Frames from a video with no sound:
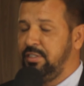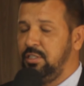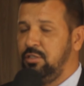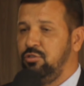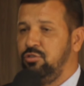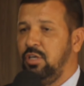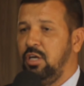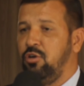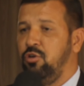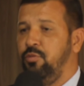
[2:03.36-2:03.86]
fazendo
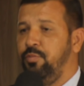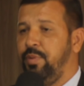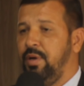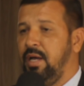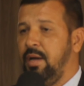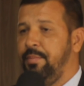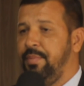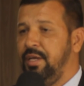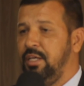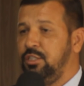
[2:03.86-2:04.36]
os
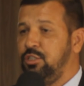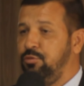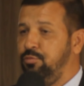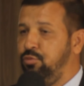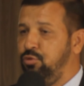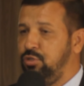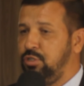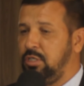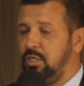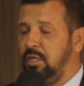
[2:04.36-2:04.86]
acompanhamentos,
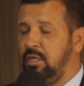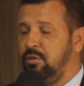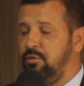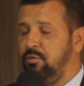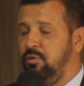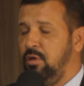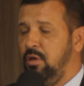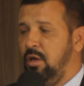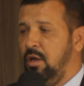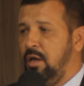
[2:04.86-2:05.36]

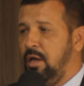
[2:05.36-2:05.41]
buscando